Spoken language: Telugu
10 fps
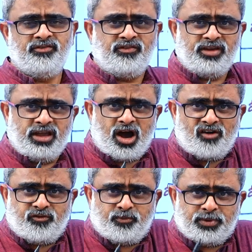వే
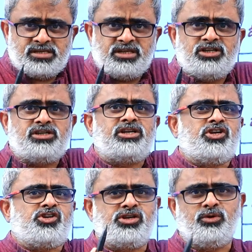ఆఫ్
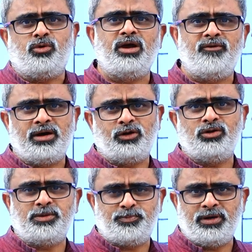ప్రజెంటేషన్ ఒక మాటలో
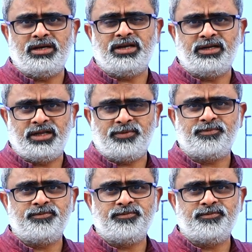చెప్పాలి అంటే